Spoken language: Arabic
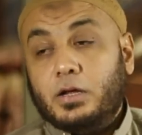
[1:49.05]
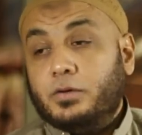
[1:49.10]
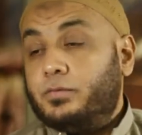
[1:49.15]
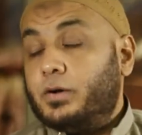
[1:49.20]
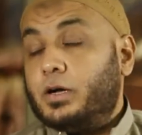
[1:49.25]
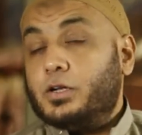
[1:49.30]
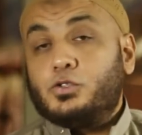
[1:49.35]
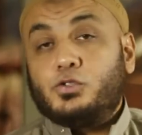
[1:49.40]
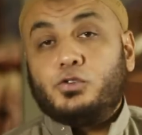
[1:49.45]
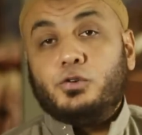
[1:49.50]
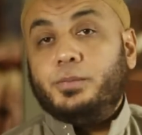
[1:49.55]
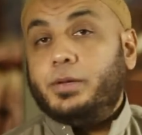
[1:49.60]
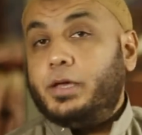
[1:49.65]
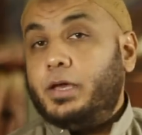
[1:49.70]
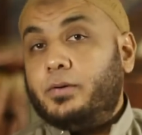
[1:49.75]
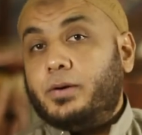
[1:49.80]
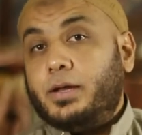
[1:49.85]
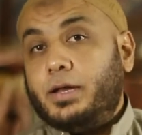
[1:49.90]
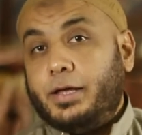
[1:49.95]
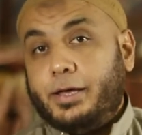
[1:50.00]
فهتصوم
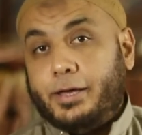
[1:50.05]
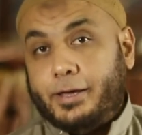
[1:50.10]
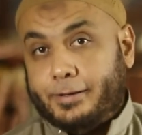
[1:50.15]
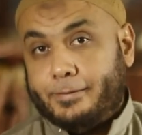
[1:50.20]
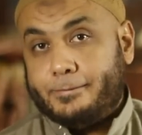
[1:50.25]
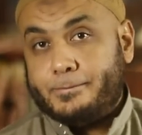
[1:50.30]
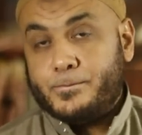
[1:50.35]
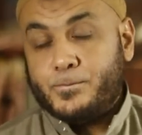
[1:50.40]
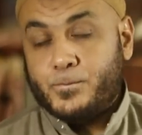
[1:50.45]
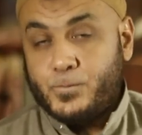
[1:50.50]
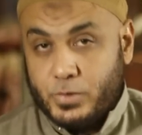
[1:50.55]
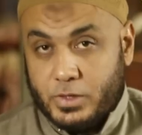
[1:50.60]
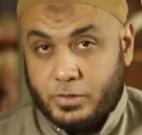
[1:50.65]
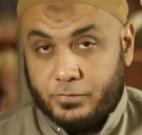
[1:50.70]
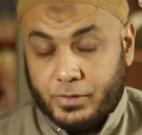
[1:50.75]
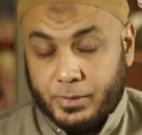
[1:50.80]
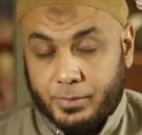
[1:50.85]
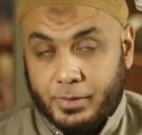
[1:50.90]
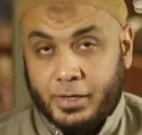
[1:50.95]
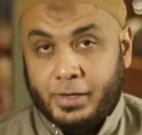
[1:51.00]
ايه ولا ايه انت
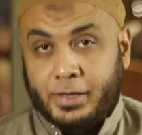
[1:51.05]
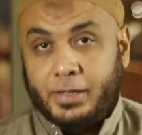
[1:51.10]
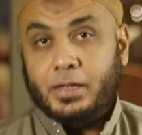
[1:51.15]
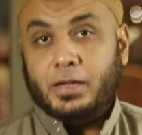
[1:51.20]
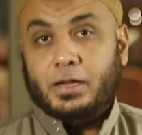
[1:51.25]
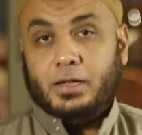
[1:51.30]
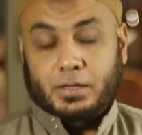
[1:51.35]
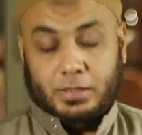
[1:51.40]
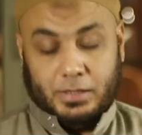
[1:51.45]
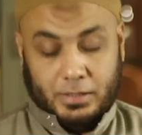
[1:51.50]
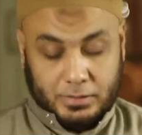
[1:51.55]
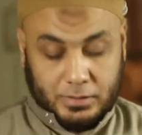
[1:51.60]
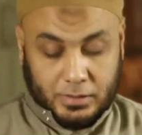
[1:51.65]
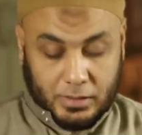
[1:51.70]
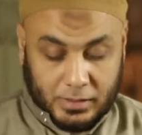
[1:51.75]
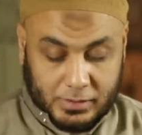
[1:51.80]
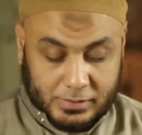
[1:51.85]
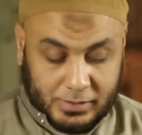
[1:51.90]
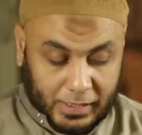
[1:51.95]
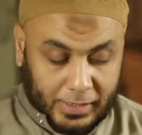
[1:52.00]
فاهمني يعني
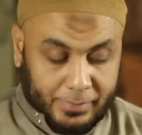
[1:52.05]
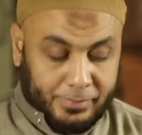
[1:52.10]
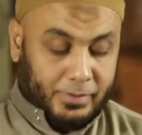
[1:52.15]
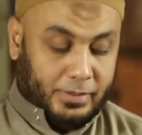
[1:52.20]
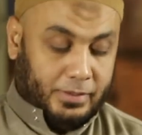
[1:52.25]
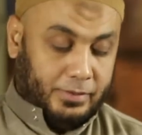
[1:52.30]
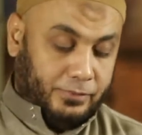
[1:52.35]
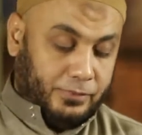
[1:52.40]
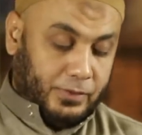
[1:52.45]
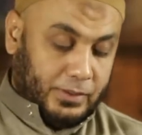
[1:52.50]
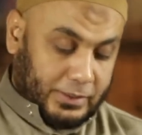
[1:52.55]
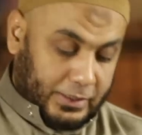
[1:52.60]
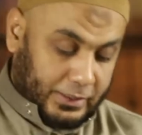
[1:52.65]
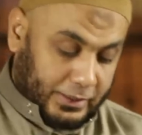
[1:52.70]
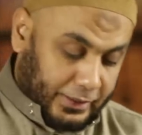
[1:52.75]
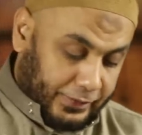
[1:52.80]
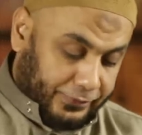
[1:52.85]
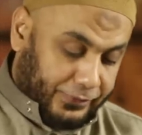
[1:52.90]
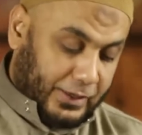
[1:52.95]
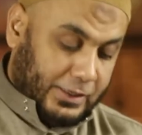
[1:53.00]
تخلص حمل فتره
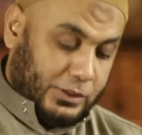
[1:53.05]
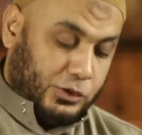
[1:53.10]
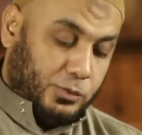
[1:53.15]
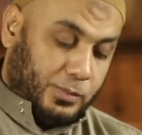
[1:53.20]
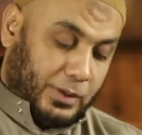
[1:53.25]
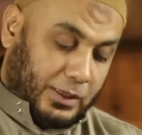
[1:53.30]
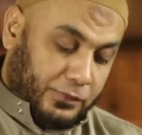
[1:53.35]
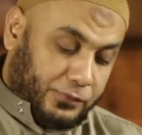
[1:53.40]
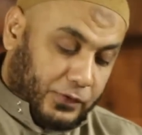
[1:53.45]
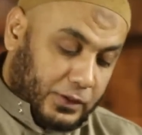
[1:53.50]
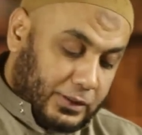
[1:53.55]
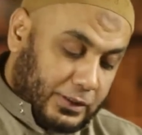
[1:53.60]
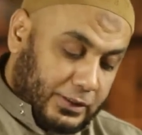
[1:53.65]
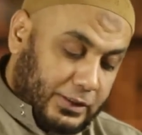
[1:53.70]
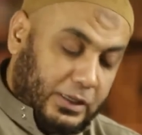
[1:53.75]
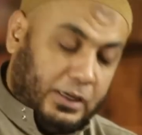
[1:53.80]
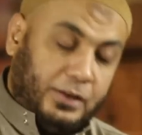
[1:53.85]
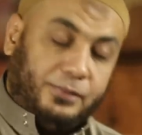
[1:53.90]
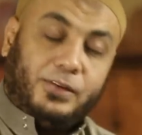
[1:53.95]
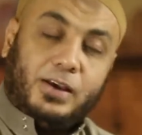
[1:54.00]
نفاس وبعد فتره
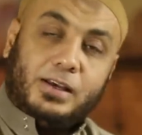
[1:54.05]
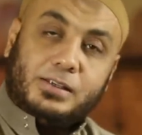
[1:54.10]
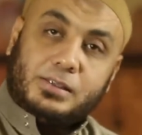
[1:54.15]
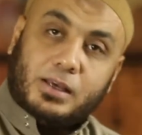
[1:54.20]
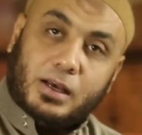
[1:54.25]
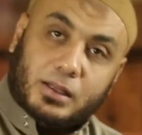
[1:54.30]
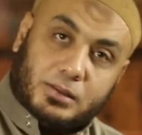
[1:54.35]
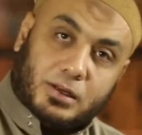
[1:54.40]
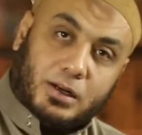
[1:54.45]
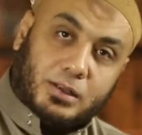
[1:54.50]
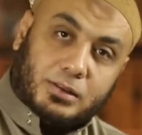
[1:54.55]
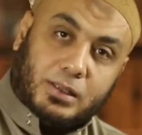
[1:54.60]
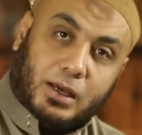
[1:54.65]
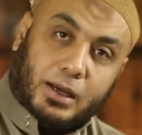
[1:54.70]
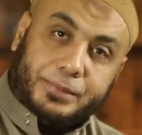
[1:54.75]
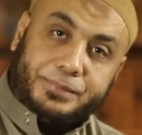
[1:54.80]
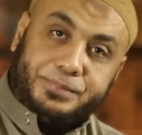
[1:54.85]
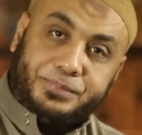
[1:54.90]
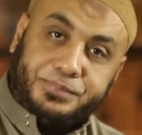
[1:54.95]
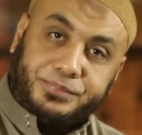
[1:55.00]
النفاس
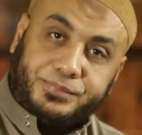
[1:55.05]
هترضع